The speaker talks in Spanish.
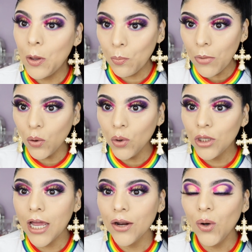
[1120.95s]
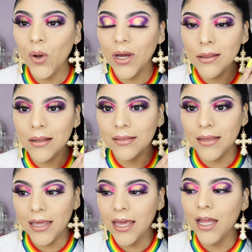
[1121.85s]
Me gustaron lo que
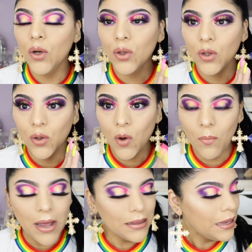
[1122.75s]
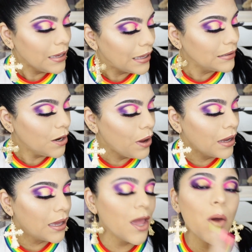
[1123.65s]
sentí en los tonos mates que
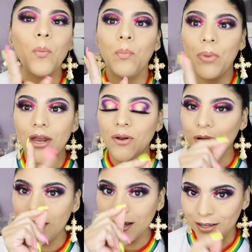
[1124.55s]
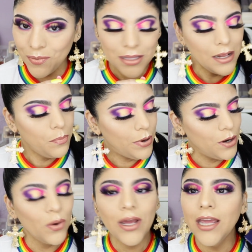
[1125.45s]
trabajé, pero, y aquí viene el
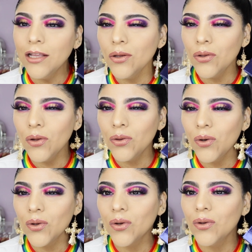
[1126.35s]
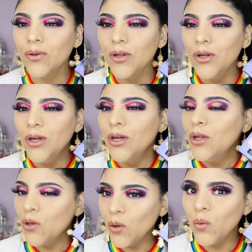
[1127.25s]
pero, estos dos tonos
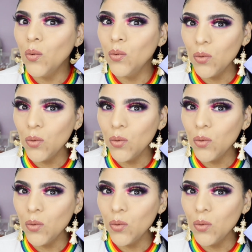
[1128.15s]
son,